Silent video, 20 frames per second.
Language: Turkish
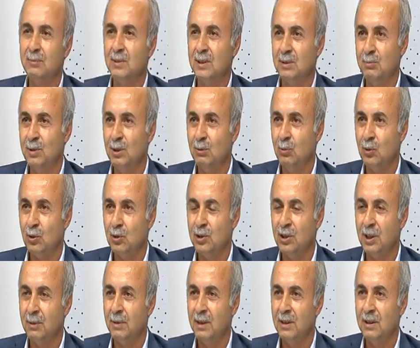biz bilmiyoruz
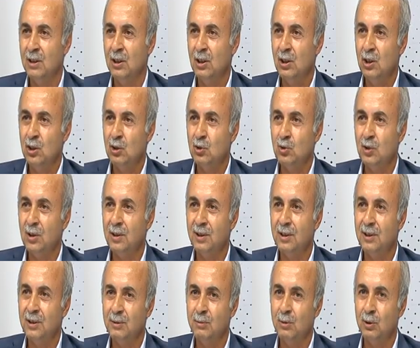ama şu
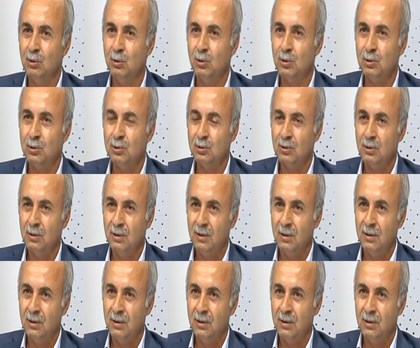kadarını biliyoruz.